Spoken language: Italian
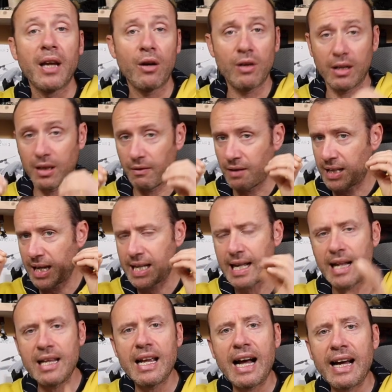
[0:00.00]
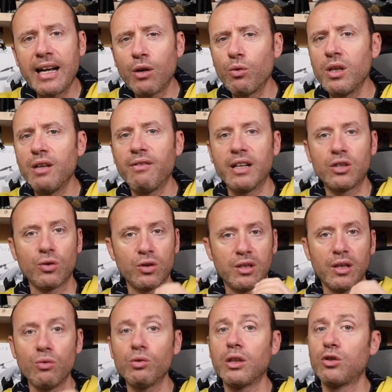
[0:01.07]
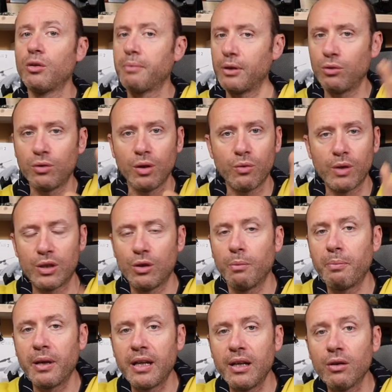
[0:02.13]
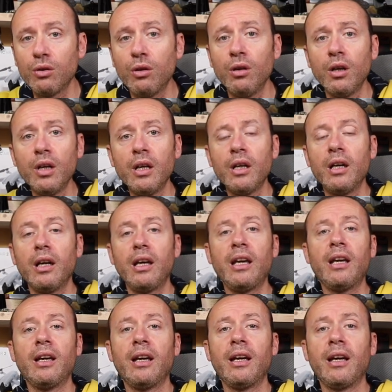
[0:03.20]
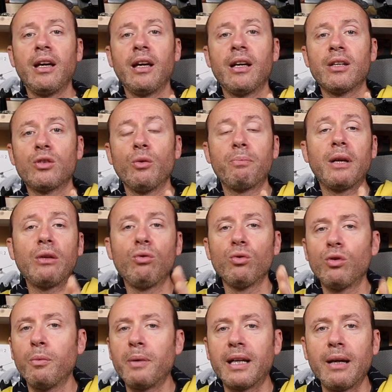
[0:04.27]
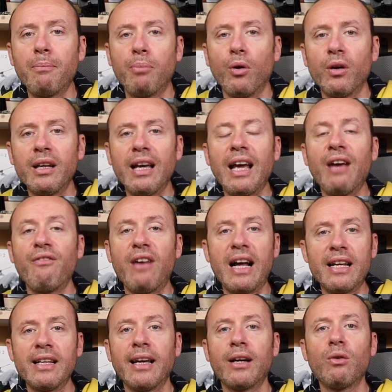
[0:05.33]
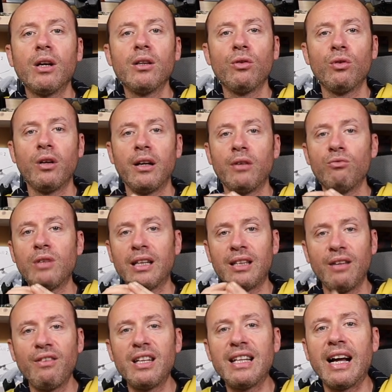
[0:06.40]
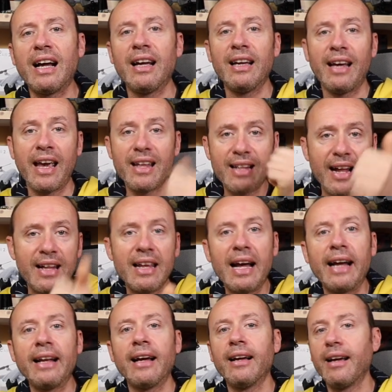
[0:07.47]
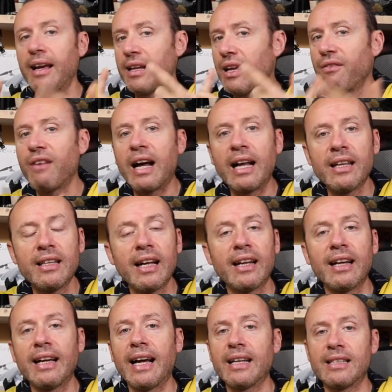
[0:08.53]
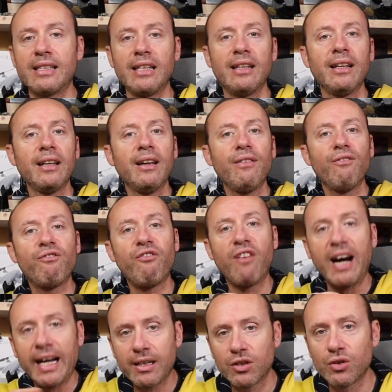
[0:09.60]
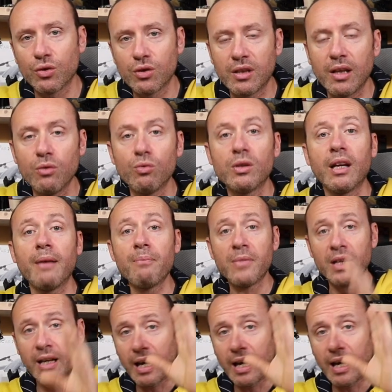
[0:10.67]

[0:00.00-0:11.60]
È un'attività italiana, quindi va sostenuta soprattutto in questo periodo e eh, soprattutto perché poi è valida e quando un'attività è italiana ed è valida, ragazzi, va sostenuta.